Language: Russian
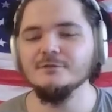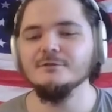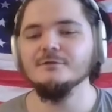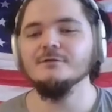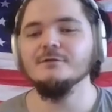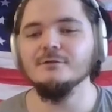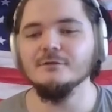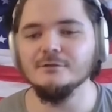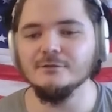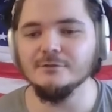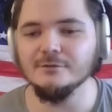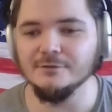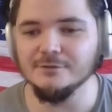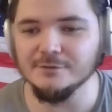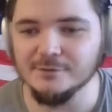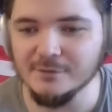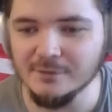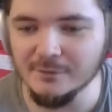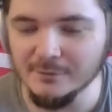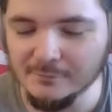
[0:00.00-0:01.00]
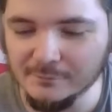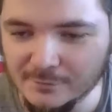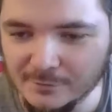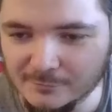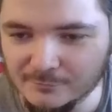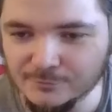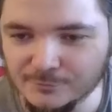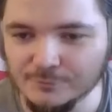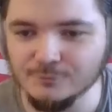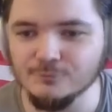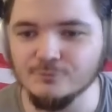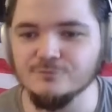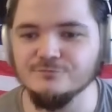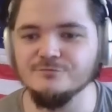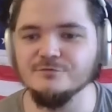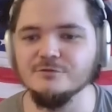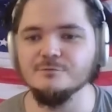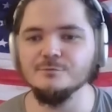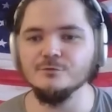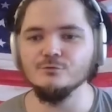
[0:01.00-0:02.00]
э, играл главную роль в
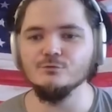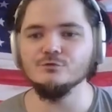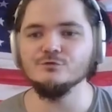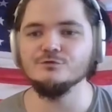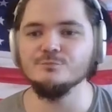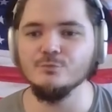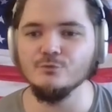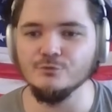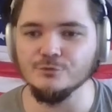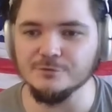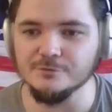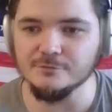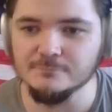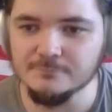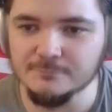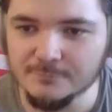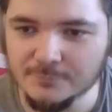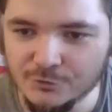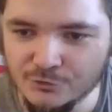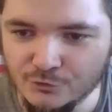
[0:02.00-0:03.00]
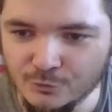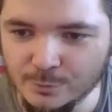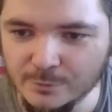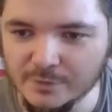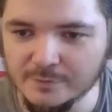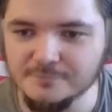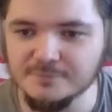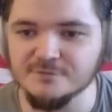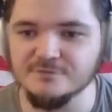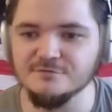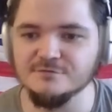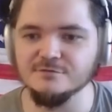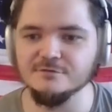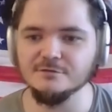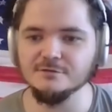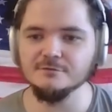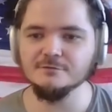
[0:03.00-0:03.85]
фильме «Олдбой» Чхве Минсик.